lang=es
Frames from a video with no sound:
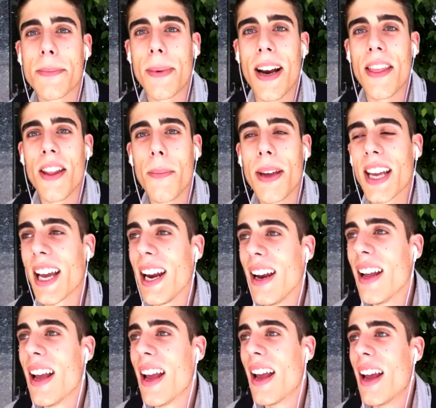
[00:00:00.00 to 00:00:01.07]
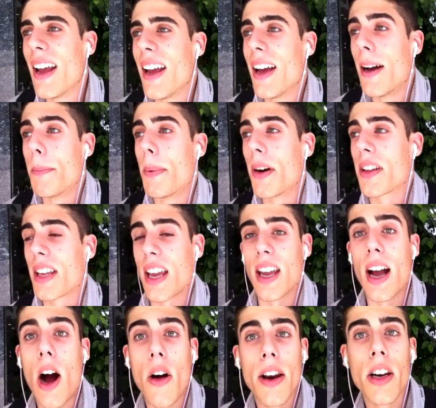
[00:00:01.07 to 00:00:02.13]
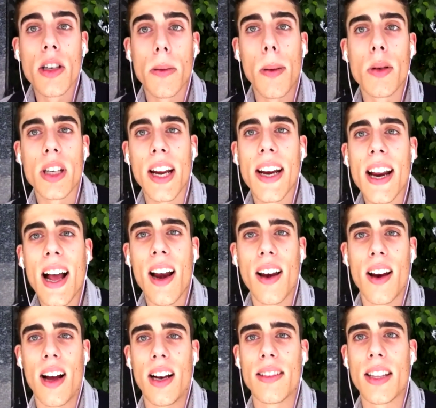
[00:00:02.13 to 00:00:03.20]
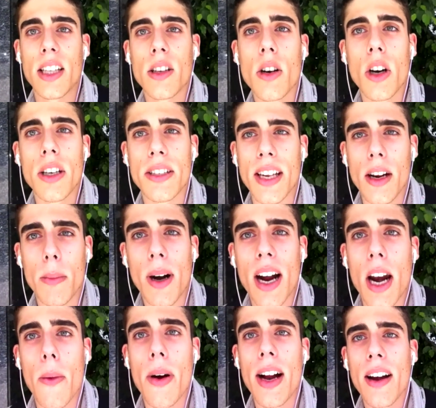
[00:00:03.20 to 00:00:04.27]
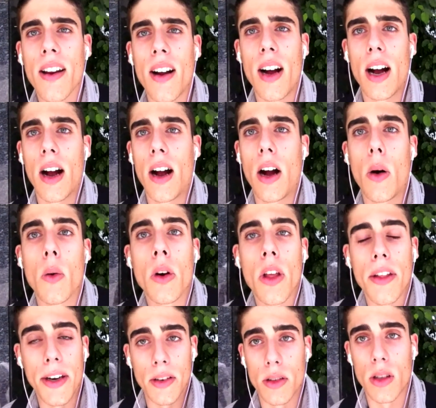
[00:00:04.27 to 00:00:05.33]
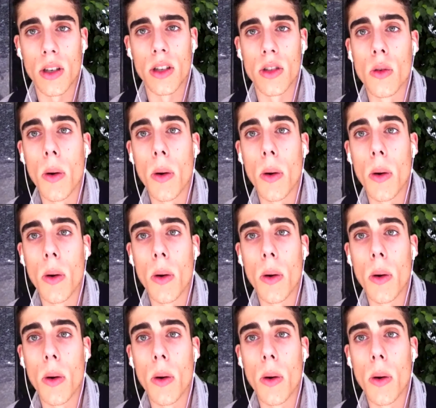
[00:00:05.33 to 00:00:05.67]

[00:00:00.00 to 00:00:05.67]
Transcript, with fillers: esperando a Miquel porque ahora nos vamos a ir al, Teatro Coliseum a grabar a, uno de nuestros